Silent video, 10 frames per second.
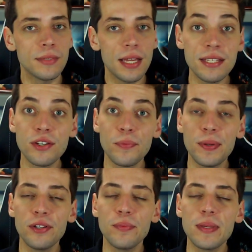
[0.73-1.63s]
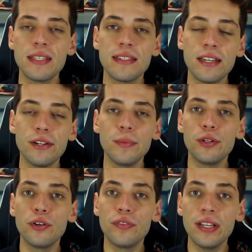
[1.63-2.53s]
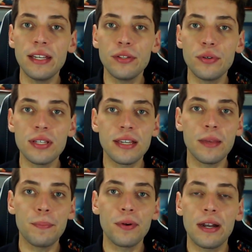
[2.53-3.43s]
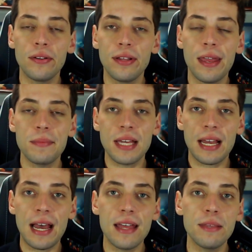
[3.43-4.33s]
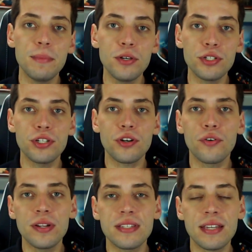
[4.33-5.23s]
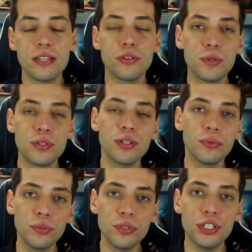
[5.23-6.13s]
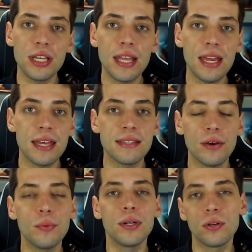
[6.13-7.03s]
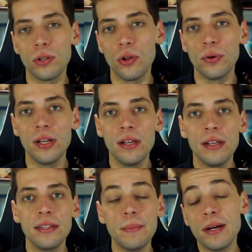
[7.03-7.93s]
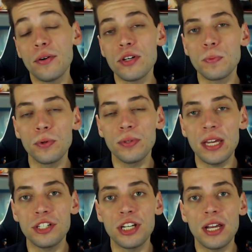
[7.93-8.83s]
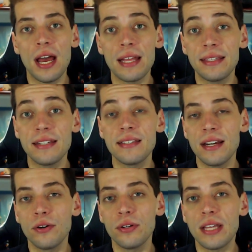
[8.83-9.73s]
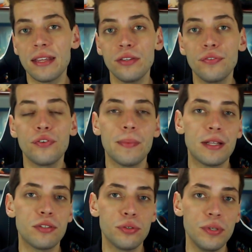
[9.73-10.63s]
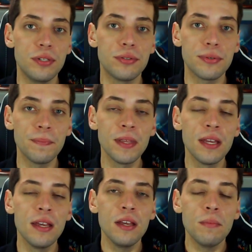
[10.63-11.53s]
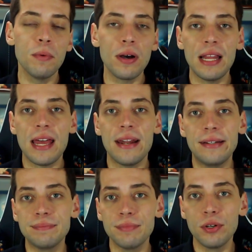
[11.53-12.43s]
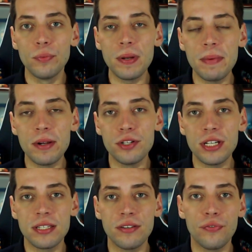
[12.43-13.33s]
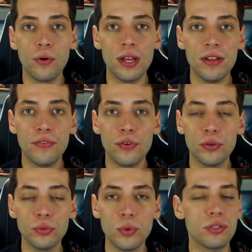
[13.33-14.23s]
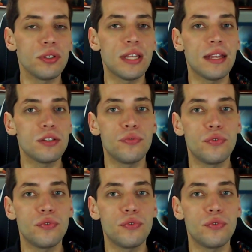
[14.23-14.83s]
Essa é a opinião do BCZ número 92 aqui para o canal da Games Academy e hoje a gente vai conversar sobre o segundo dia da ESL One Colônia, também correspondente à terceira rodada do formato suíço. Bom galera, o primeiro dia se foi, foram duas rodadas do